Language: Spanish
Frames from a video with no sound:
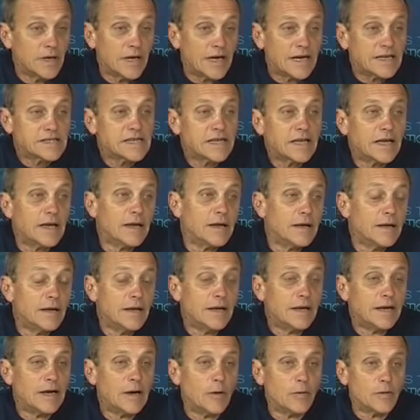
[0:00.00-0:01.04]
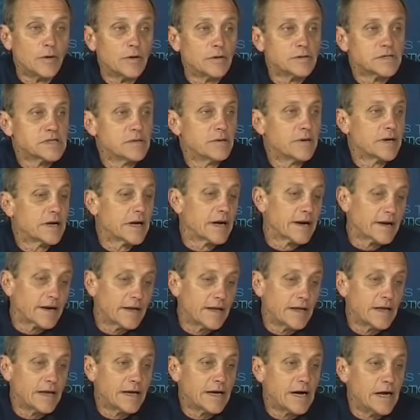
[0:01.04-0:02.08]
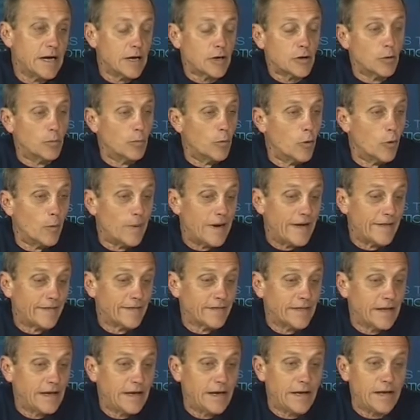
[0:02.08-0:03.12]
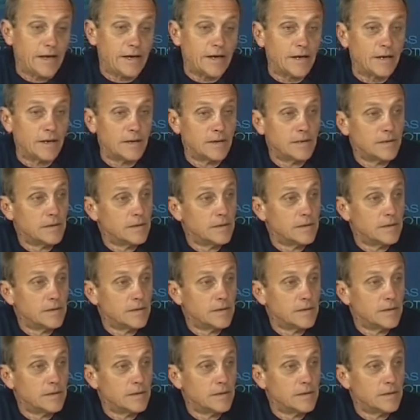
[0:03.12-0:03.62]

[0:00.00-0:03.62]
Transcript: Así que la Unión Cívica Radical como bandera,